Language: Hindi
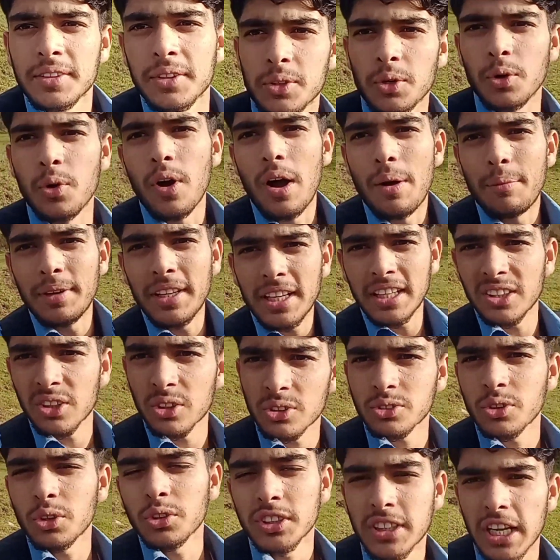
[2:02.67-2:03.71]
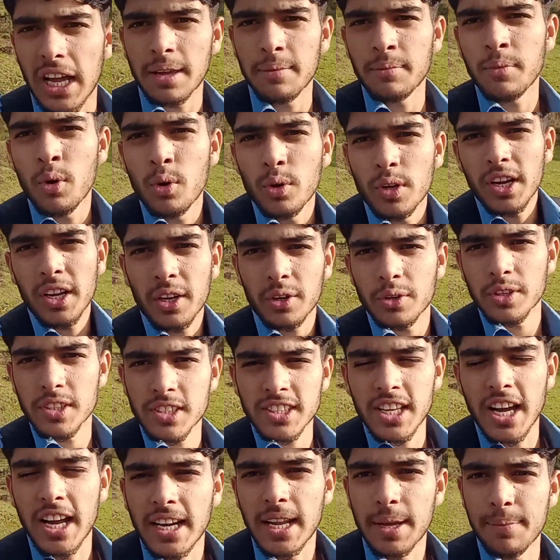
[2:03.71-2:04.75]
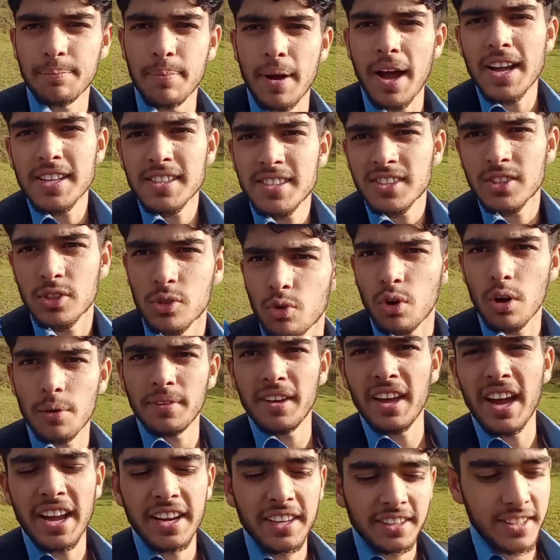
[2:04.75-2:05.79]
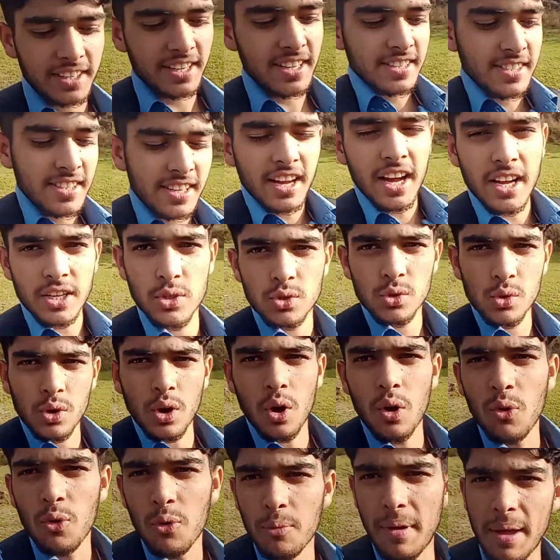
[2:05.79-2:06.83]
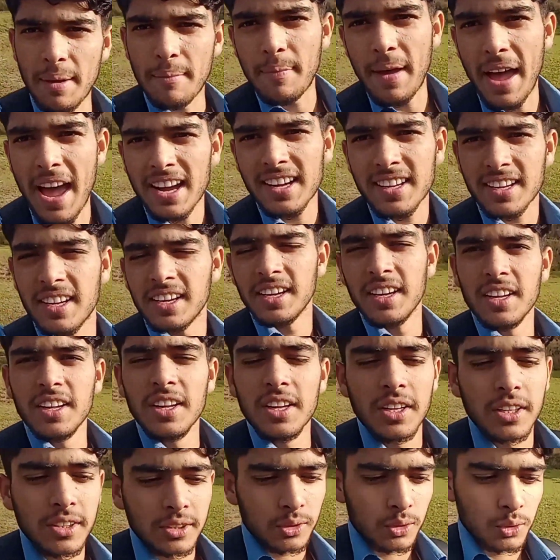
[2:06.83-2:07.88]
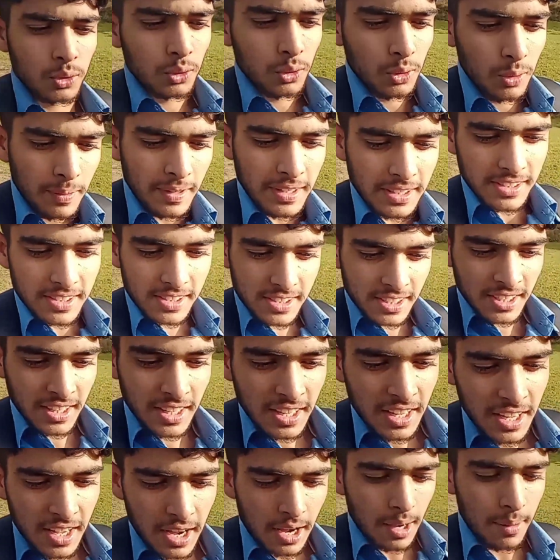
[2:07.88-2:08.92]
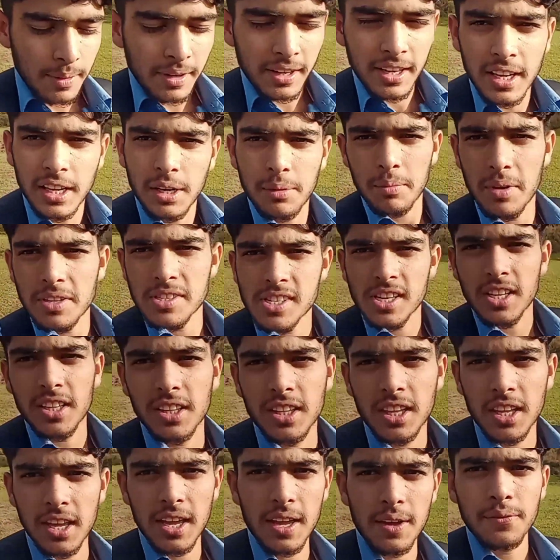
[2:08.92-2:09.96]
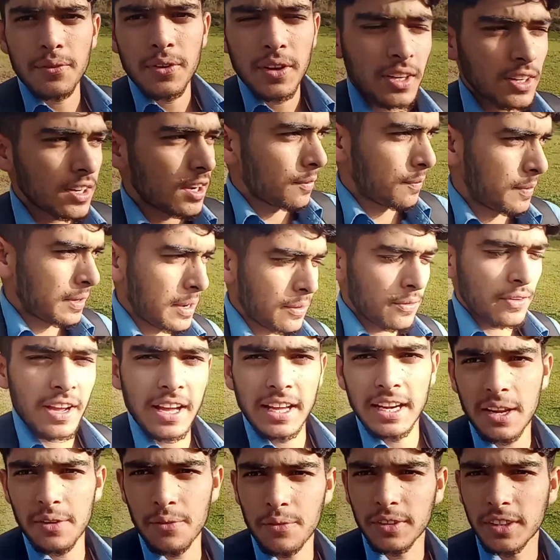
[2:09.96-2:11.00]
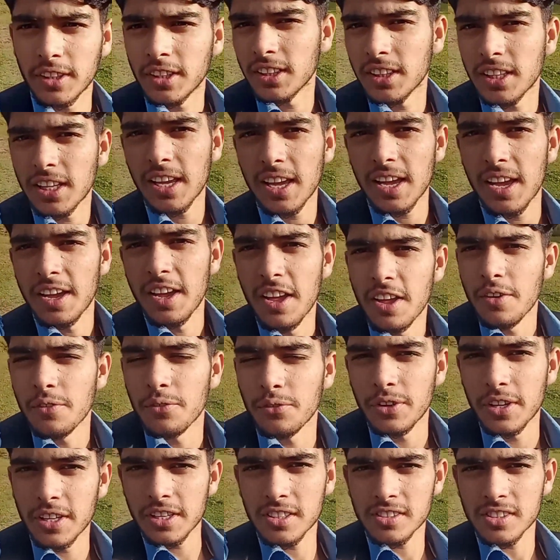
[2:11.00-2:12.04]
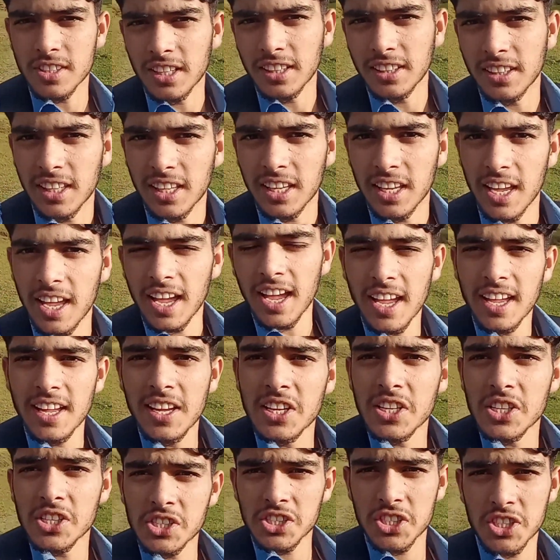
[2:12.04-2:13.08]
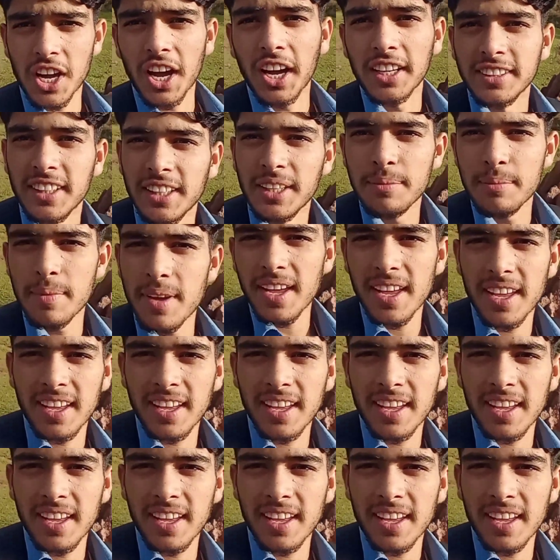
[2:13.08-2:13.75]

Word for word: तो अभी ना दोस्तों टाइम हो रहा है कोई साढ़े पाँच तो अभी आई से आ चुका हूँ मैं बैक तो बस अभी घर में चलते हैं फिर कपड़े वगैरह बदलते हैं फिर चलते हैं शादी में